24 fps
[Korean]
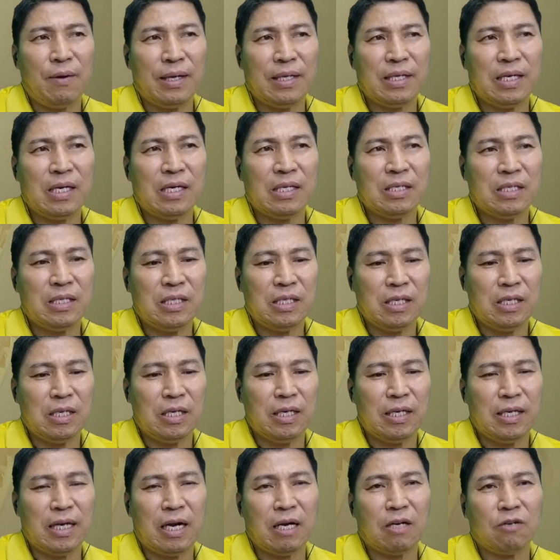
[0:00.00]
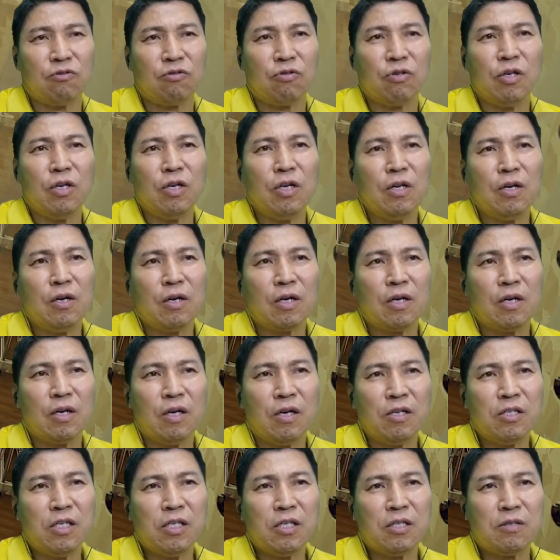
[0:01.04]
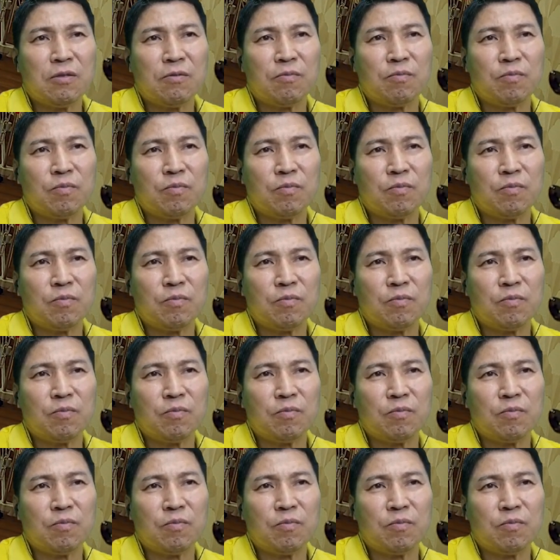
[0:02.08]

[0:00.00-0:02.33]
화장실이 약 거실